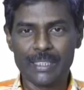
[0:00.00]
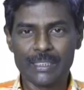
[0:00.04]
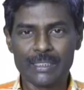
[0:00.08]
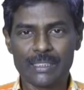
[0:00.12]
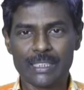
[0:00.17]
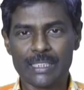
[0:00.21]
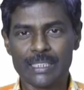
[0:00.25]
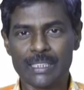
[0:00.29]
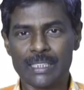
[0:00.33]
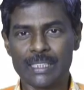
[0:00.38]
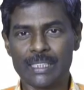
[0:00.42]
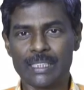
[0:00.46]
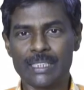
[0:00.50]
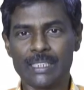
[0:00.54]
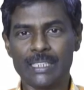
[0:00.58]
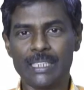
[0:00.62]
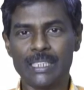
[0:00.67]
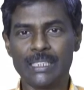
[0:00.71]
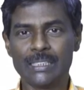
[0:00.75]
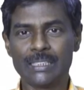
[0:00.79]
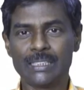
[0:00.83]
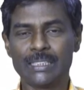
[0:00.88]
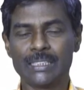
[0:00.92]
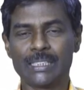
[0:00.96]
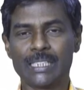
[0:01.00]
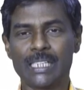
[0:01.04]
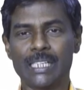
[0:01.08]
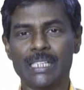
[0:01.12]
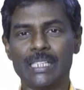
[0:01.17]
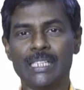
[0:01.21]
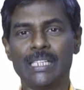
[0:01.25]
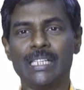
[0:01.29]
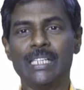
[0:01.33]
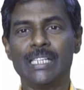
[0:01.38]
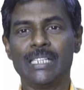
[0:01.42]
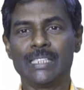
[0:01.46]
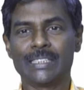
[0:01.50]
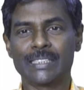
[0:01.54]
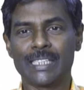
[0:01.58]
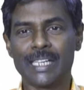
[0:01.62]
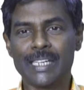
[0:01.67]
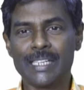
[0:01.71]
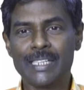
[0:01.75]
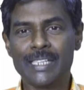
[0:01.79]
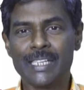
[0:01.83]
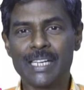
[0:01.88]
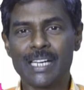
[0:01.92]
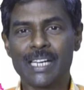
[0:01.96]
இந்த எழுத்துக்கள்
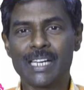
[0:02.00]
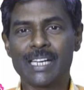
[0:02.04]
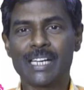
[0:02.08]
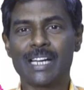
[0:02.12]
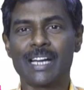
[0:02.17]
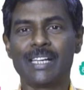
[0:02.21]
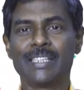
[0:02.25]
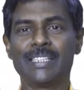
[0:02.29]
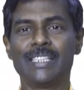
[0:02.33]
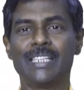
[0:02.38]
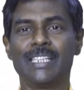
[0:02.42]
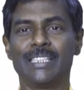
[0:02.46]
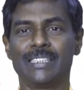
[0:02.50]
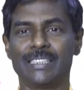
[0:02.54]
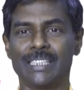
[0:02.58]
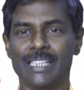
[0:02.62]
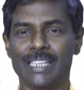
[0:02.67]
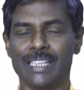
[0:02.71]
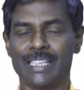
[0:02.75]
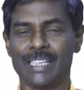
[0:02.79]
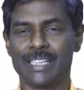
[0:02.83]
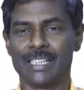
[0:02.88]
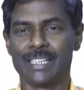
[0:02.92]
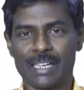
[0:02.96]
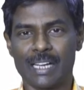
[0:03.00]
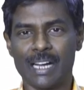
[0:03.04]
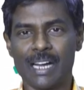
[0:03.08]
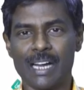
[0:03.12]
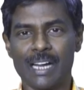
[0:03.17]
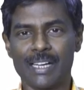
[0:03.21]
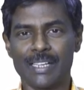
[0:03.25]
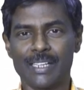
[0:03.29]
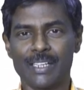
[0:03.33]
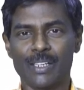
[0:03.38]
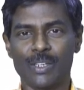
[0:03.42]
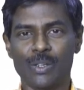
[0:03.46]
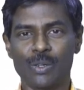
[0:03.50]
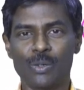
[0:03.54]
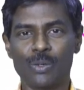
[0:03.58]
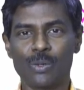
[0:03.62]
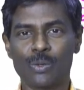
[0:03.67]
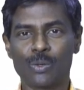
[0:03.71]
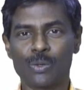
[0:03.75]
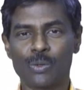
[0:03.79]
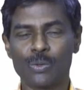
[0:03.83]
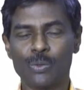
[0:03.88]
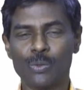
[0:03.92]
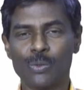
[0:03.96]
தனியாக ஆங்கிலத்திலே கா என்றோ
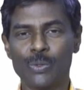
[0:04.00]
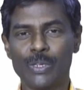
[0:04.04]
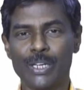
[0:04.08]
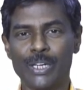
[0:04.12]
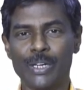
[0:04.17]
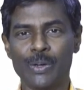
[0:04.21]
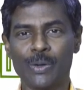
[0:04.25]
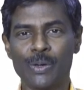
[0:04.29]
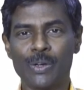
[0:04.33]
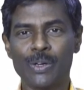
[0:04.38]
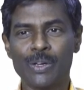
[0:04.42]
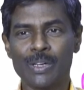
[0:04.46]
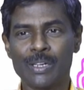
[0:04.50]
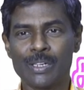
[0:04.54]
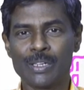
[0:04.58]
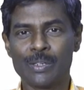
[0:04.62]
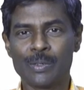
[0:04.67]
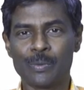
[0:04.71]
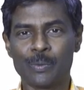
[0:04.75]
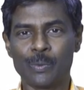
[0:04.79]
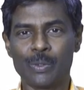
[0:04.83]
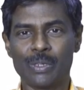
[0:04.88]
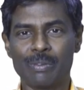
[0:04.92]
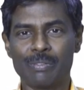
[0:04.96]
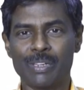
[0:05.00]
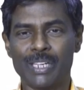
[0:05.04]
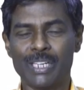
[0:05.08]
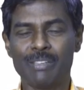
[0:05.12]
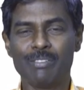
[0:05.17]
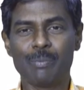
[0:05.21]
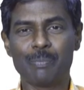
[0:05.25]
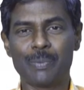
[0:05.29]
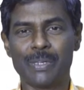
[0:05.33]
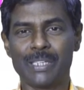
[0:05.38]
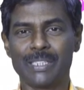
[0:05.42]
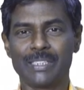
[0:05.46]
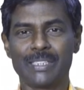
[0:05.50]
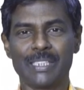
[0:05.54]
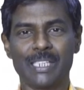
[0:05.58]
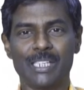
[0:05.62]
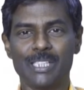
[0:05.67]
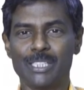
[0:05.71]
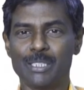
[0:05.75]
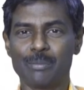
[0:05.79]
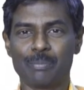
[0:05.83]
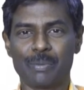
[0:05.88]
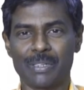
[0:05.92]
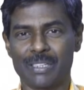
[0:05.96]
கு என்றோ ஒரு வடிவப்படுத்தி
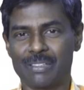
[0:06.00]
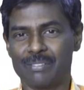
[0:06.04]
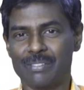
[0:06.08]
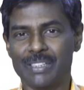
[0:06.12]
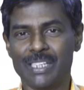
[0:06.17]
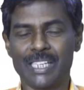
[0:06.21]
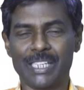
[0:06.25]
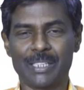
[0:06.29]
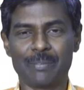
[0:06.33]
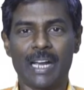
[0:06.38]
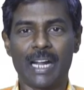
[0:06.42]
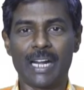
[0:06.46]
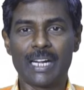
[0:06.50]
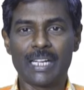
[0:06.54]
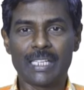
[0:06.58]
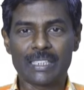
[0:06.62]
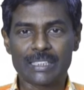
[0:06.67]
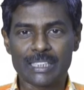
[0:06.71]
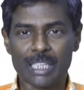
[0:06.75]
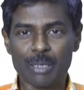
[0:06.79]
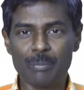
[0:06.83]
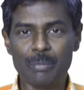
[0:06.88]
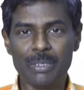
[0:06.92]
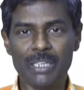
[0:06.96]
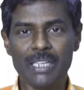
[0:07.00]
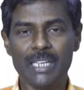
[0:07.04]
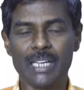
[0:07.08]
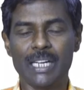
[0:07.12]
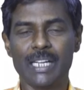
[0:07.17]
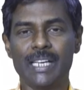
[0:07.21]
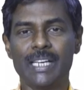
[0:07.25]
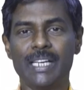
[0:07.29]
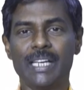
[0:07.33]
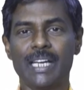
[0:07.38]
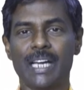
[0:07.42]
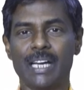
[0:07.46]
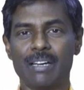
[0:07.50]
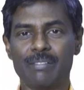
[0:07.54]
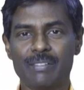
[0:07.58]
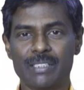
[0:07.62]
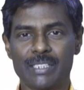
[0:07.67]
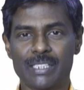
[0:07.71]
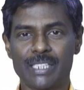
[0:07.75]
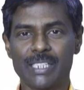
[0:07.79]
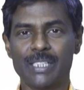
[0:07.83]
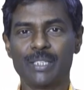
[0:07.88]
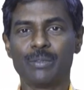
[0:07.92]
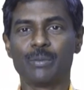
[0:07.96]
எழுதப்படவில்லை ஆனால் தமிழிலே
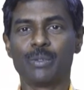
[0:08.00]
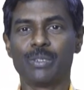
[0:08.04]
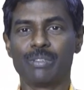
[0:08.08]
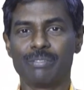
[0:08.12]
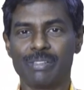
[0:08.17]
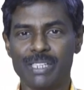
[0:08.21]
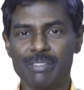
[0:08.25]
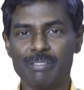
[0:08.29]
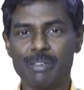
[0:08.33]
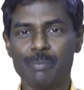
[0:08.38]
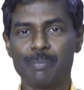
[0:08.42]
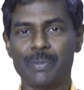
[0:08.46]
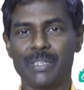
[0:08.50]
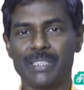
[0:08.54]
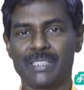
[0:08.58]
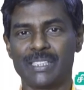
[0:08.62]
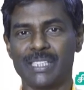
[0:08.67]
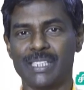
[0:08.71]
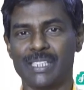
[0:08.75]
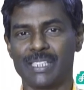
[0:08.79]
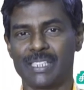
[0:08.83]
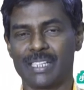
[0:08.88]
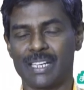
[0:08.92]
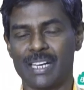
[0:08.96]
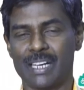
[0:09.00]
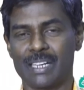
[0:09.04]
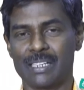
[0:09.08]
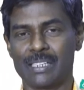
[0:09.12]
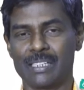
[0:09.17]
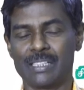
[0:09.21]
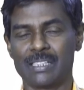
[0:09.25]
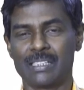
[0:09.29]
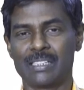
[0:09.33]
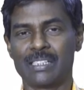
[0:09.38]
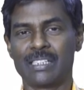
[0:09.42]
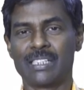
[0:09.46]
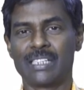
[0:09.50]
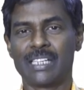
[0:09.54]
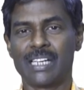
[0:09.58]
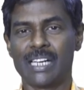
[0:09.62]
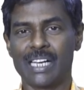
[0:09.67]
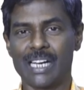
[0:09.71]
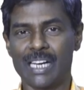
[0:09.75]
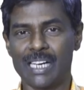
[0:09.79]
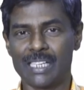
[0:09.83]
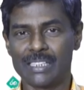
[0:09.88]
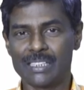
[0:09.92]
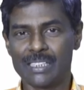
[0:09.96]
அவற்றை ஒரு வடிவப்படுத்தி இருக்கிறார்கள்
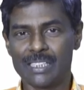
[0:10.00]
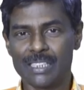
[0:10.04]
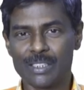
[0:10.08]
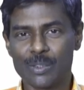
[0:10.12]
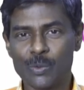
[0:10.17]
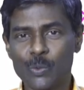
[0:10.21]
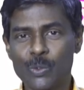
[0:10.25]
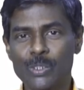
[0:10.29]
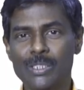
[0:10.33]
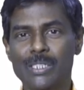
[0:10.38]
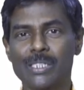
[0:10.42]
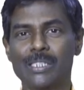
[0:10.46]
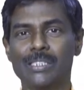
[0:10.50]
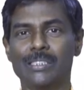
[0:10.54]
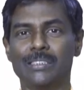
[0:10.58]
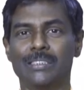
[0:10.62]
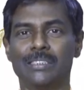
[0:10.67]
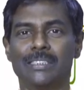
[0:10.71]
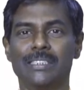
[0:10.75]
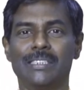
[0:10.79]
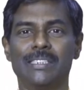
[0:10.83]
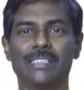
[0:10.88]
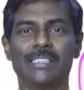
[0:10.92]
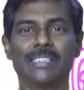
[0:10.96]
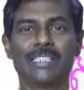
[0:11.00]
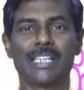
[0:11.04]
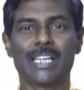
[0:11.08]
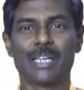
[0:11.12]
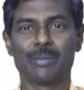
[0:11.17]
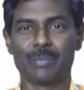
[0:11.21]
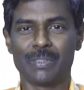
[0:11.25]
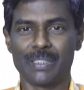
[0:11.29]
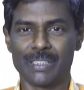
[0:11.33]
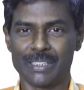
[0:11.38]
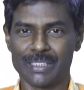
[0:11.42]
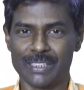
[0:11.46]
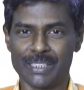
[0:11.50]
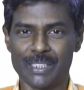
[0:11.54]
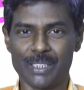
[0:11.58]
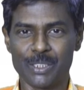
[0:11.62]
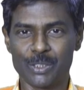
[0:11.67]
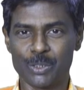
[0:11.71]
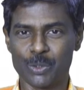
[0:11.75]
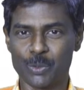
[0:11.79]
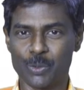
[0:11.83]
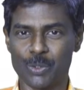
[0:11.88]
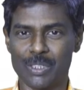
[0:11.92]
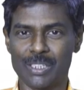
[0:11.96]
அதை கூட்டெழுத்து என்று நாம் அதை
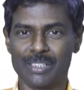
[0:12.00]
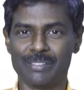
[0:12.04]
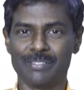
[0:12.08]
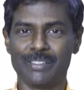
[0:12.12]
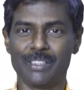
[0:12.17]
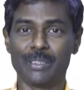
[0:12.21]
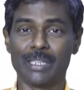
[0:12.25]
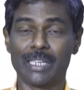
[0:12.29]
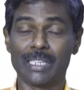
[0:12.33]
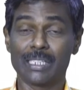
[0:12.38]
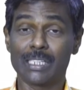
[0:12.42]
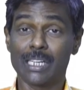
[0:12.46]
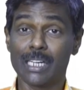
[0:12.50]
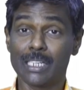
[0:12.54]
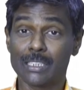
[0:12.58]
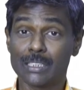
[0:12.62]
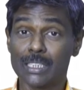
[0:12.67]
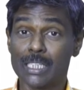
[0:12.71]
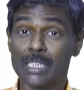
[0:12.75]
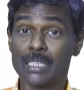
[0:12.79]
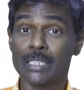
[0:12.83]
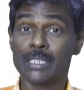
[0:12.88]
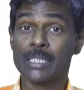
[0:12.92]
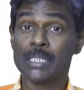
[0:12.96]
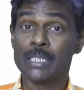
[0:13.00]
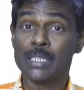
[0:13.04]
எடுத்துக்கொள்ள வேண்டும் அதனால்தான்